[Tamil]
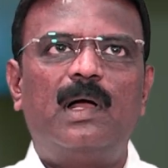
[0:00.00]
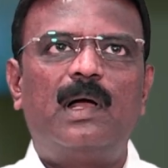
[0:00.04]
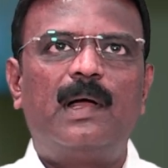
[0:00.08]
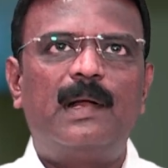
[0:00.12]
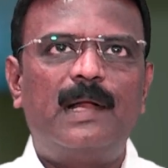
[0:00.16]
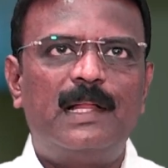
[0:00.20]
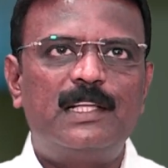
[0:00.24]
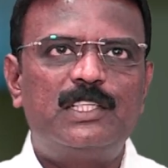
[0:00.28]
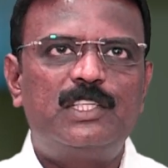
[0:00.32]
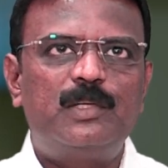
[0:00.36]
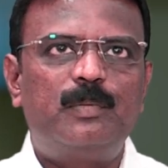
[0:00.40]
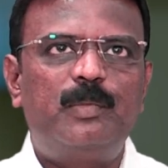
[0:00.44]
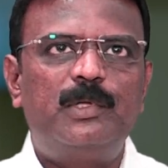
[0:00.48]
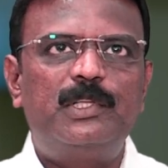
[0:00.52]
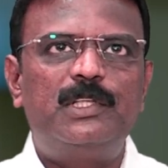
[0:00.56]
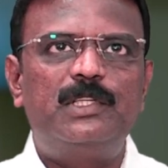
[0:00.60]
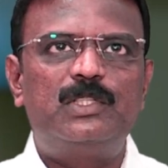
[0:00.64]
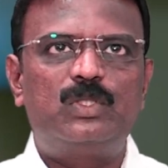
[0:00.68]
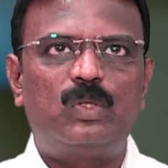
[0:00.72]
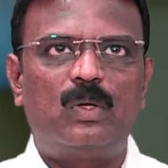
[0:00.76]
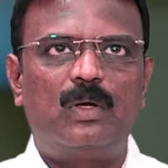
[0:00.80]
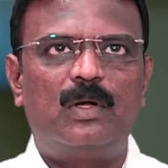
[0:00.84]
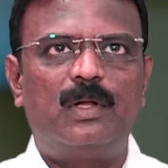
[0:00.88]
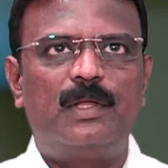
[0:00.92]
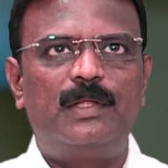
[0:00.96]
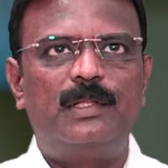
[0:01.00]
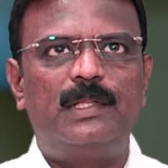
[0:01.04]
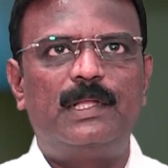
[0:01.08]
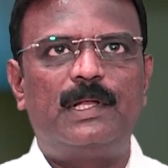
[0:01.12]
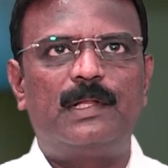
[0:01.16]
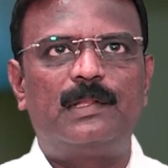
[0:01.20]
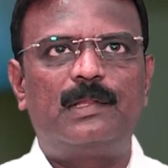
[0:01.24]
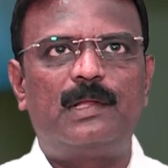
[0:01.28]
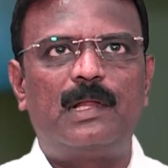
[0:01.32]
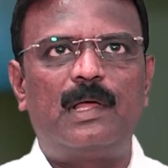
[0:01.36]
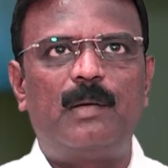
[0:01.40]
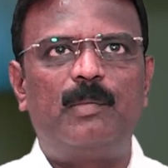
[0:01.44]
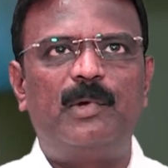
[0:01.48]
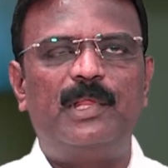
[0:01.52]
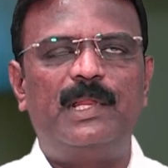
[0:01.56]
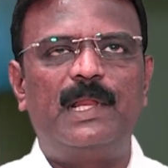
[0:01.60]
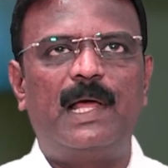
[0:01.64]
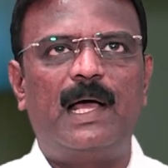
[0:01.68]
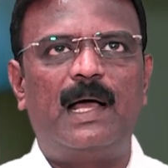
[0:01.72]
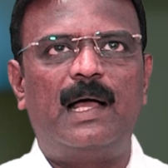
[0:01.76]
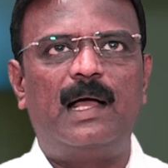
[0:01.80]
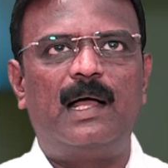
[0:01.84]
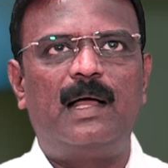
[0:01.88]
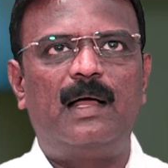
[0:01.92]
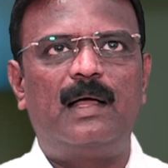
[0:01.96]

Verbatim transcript: அண்ணாச்சை பற்றி சொல்லணும் இந்த இடத்துல அப்படின்னா